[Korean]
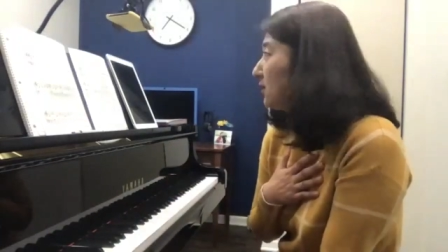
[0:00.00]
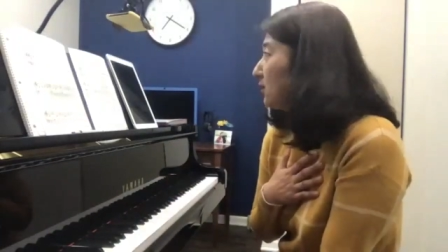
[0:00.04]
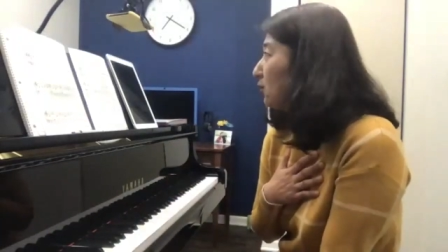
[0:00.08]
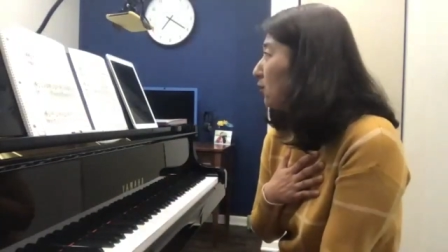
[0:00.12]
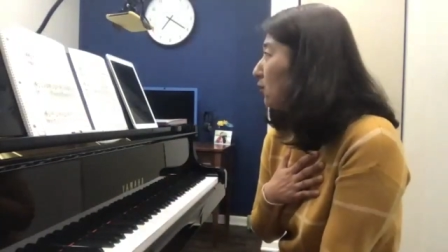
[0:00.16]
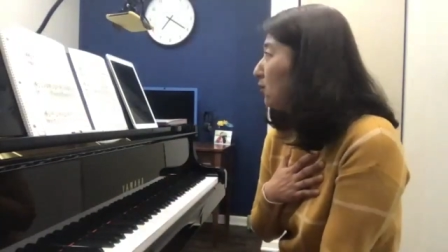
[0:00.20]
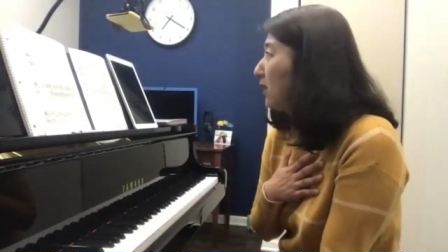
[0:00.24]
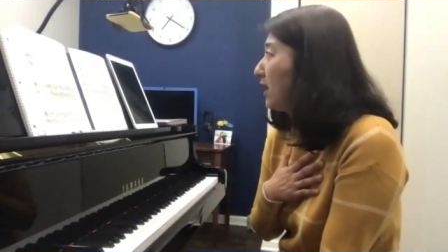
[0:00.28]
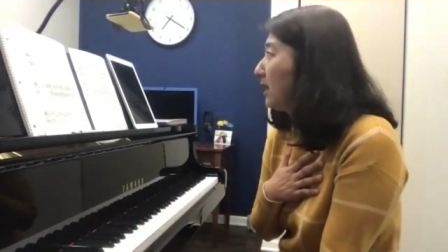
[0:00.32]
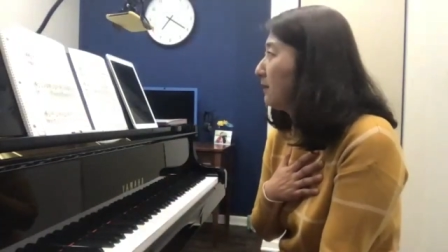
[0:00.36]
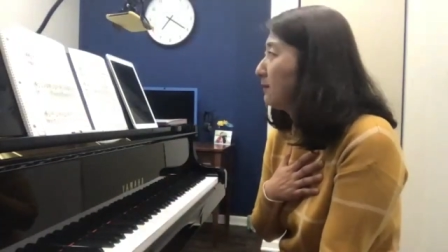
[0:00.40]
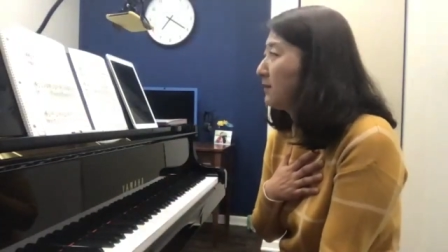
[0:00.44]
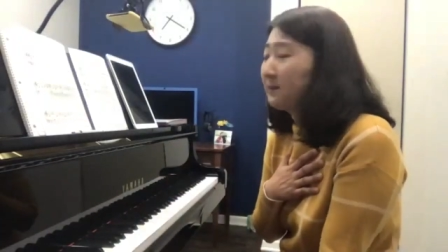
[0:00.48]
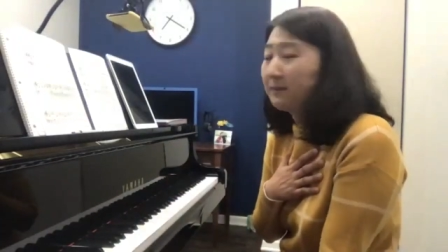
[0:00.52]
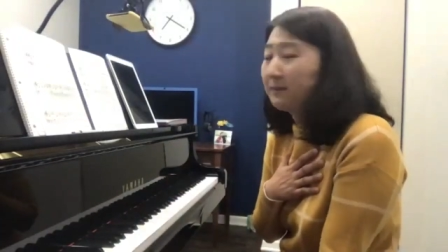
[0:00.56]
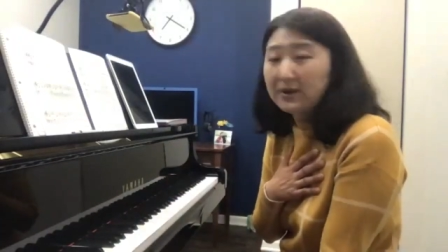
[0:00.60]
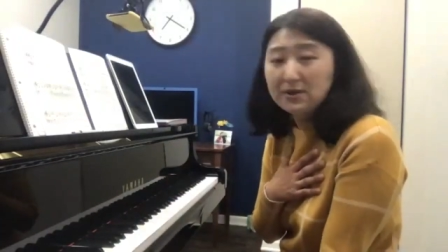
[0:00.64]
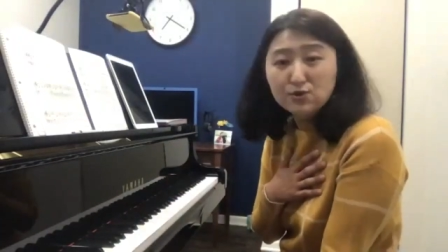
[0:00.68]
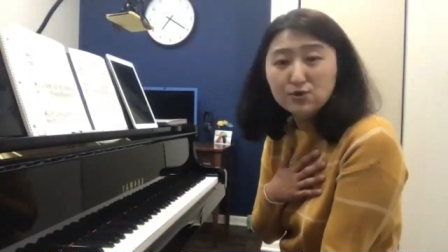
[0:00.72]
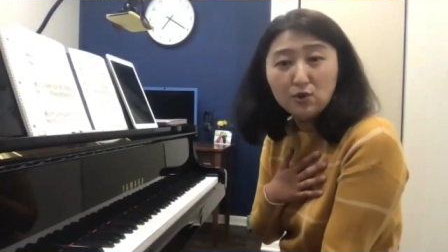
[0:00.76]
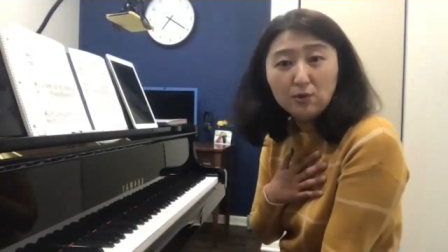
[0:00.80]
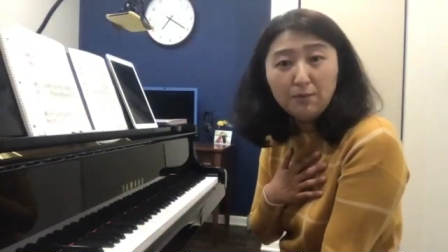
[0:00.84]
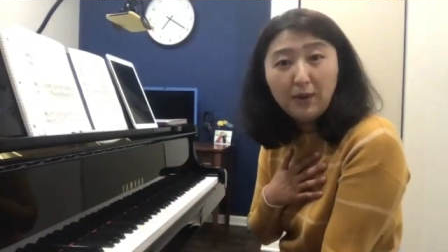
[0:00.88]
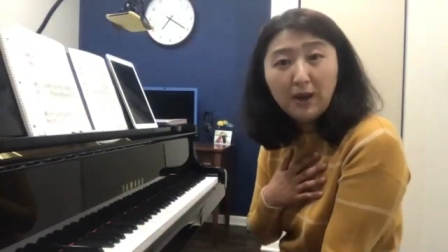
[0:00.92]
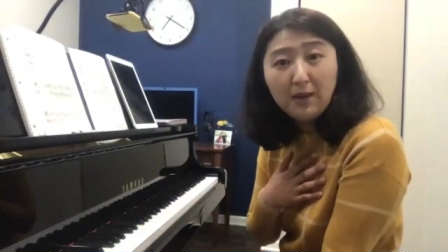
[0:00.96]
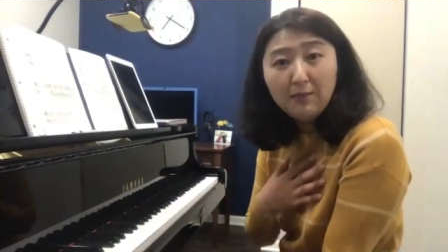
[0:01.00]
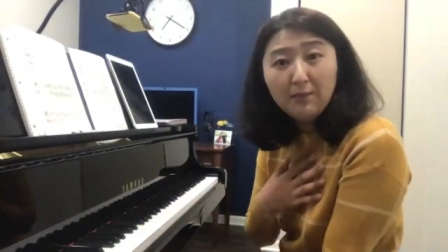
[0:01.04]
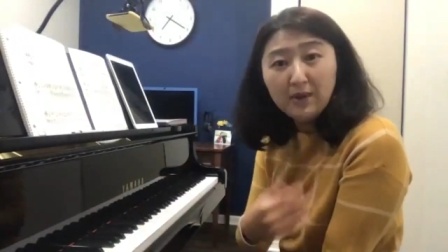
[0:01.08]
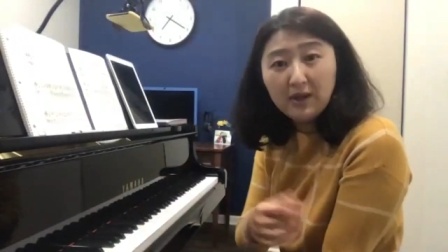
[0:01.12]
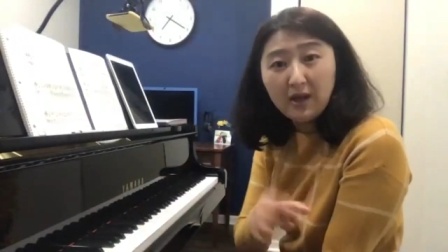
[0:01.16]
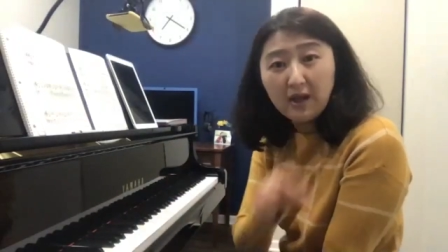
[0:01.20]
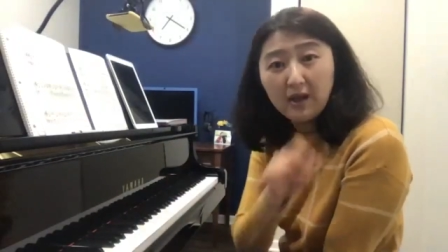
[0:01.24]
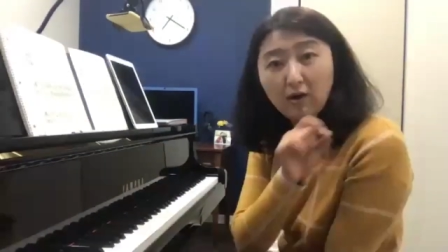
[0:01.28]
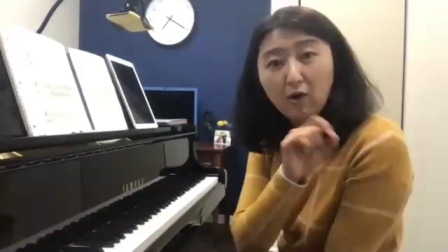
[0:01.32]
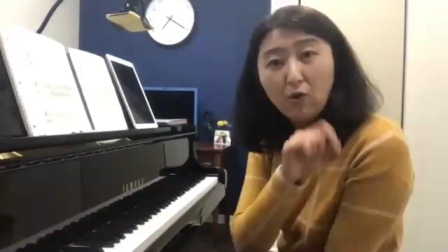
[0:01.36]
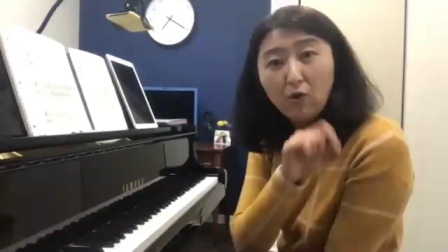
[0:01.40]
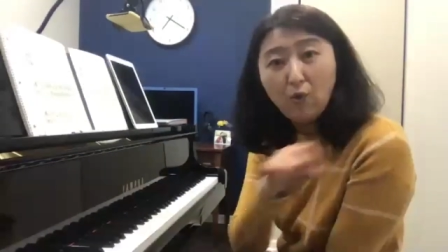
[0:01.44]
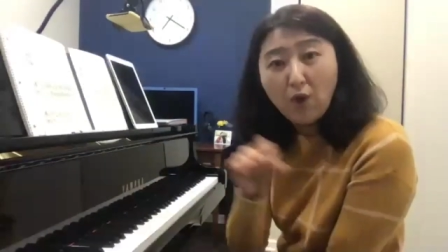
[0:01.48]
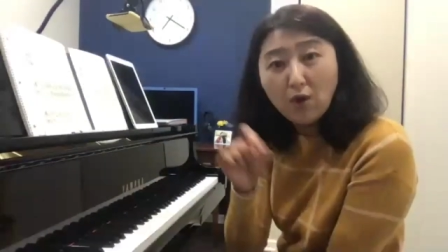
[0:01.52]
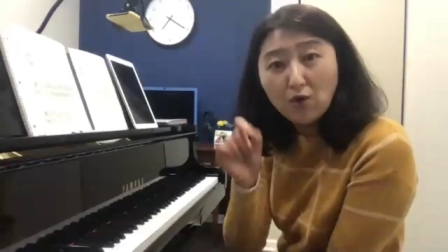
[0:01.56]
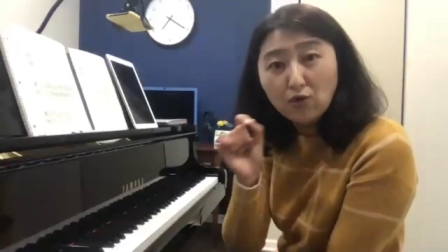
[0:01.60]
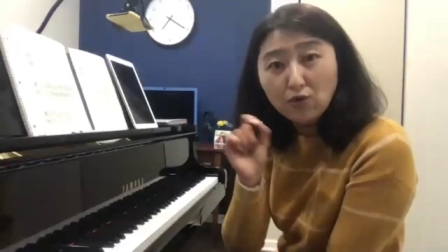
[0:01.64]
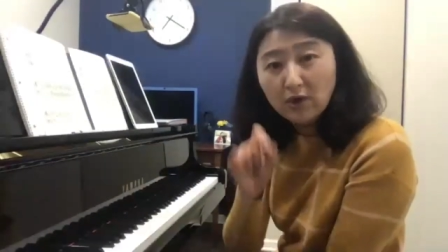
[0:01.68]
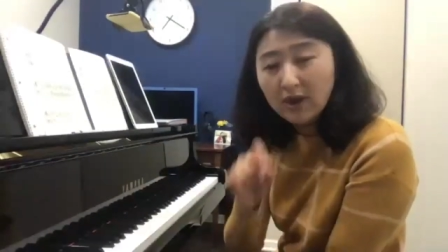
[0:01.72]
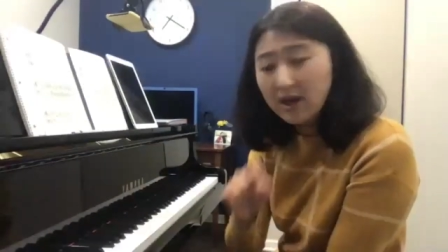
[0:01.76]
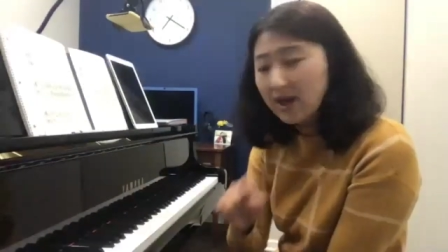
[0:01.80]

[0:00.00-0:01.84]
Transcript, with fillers: 도레미파솔파미레 이걸 외우게